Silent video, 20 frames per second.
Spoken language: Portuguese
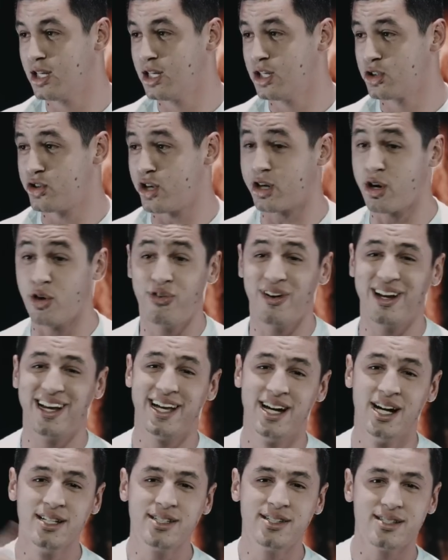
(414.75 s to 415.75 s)
Só que eu falei
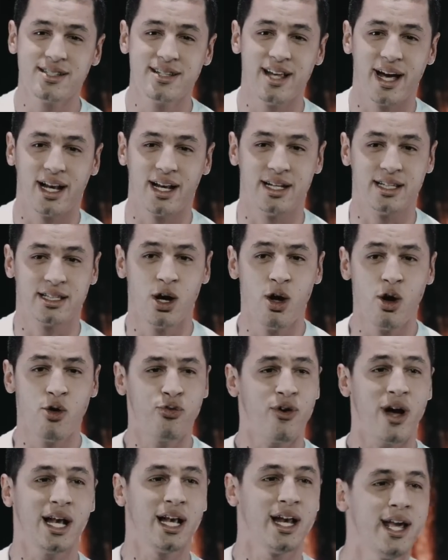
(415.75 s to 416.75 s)
antes dela, então eu
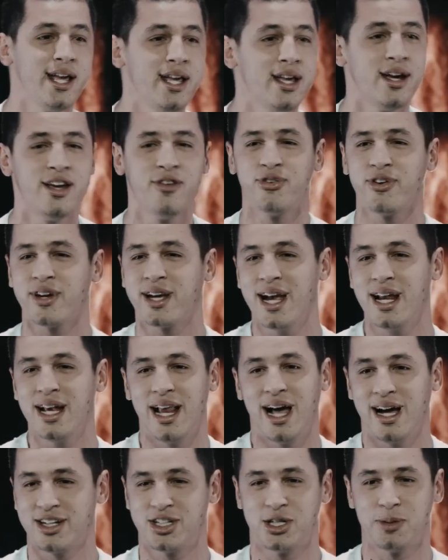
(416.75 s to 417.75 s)
falei e fiquei
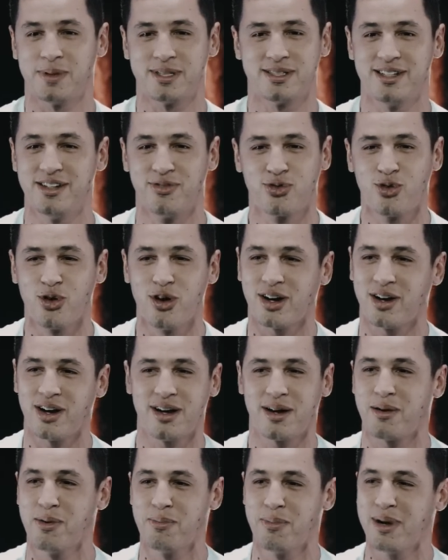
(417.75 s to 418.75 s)
lá, tipo assim, ficou a
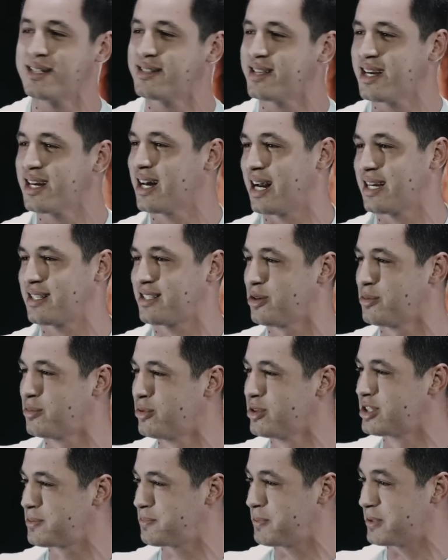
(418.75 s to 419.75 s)
coisa mais sem graça do
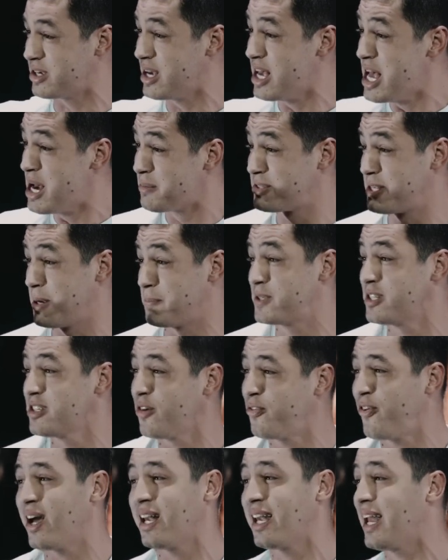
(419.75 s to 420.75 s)
mundo. Tipo assim, você precisa
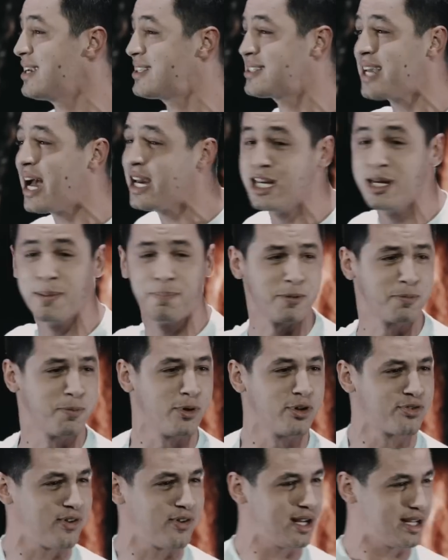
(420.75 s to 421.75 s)
falar e sair, para
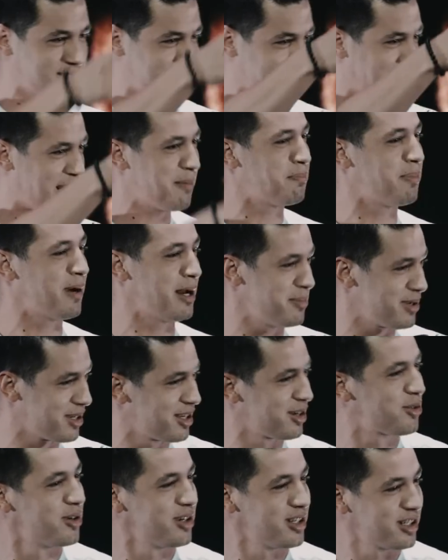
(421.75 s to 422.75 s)
povo assim, rapaz, mas
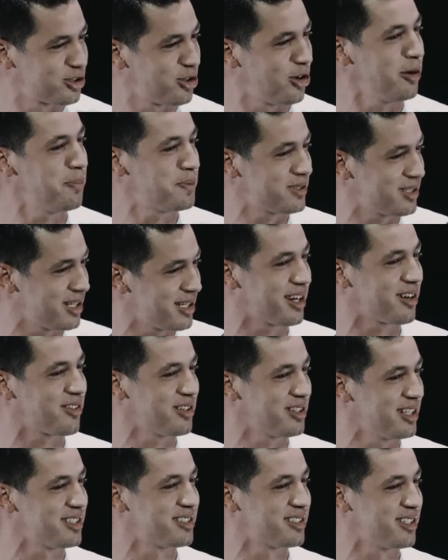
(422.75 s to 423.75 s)
que coisa top isso aí que
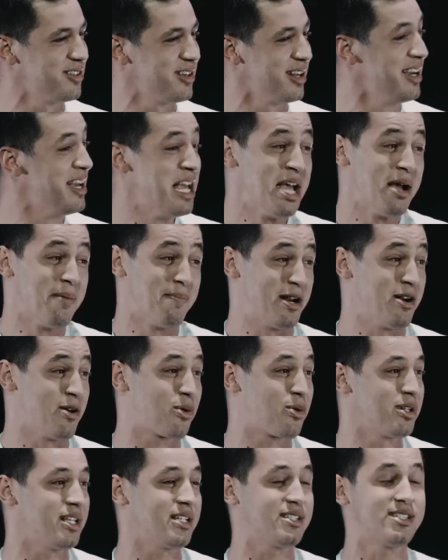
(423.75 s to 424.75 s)
aconteceu, né? Mas não
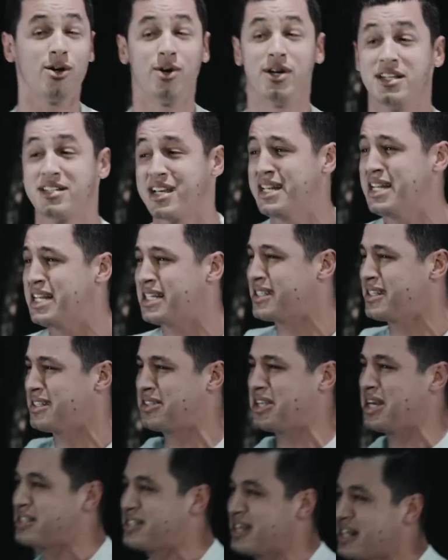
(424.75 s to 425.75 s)
aconteceu isso. Aí na
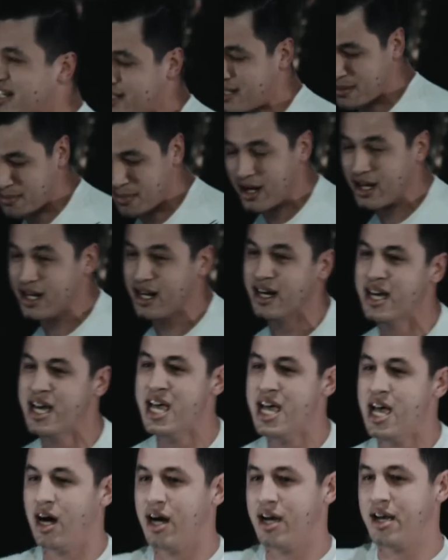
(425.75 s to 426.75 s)
terceira semana,
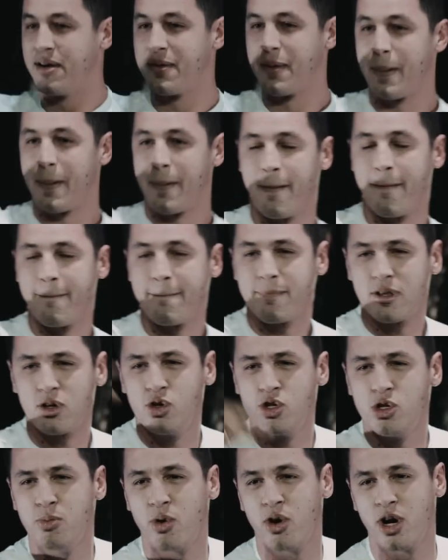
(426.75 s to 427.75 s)

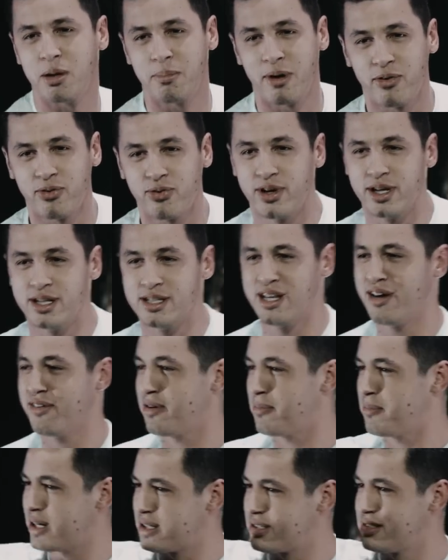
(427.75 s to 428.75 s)
good morning, my friends, have a
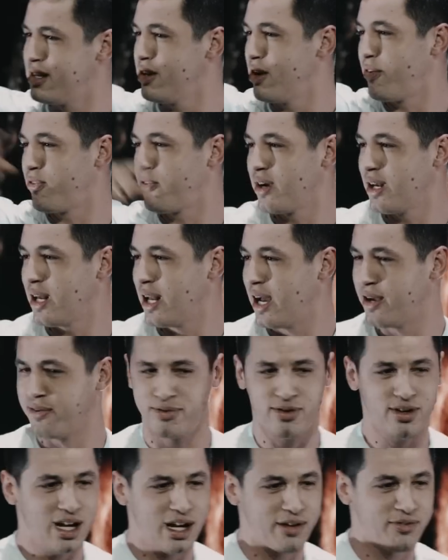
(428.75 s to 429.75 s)
best day of your life.
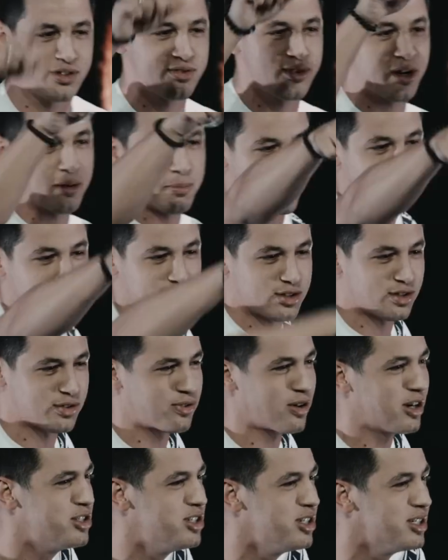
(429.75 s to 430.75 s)
Your life is very precious
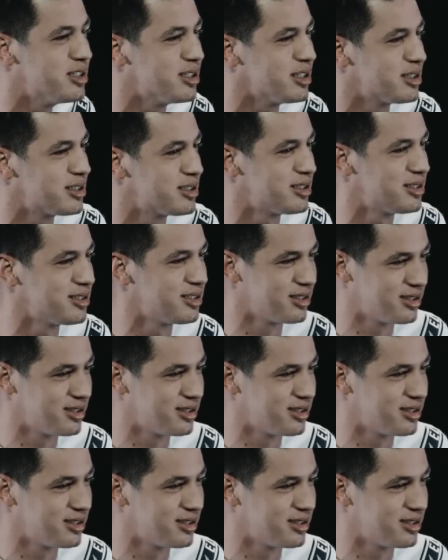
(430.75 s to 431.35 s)
for Jesus.